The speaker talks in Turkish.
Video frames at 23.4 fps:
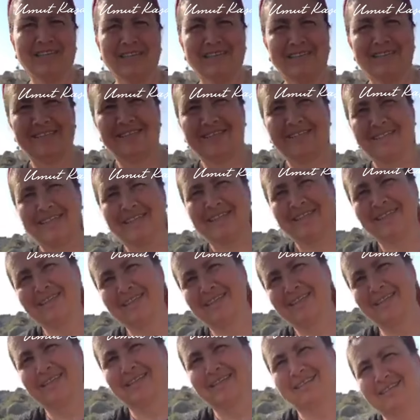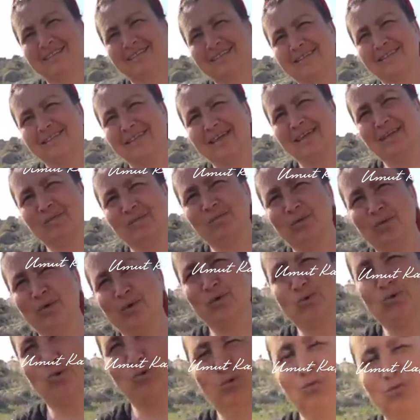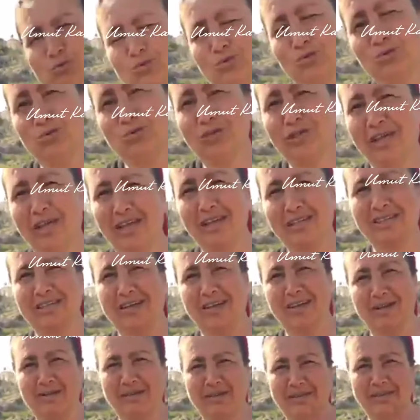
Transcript: Ha. Yani böyle üçüncü derece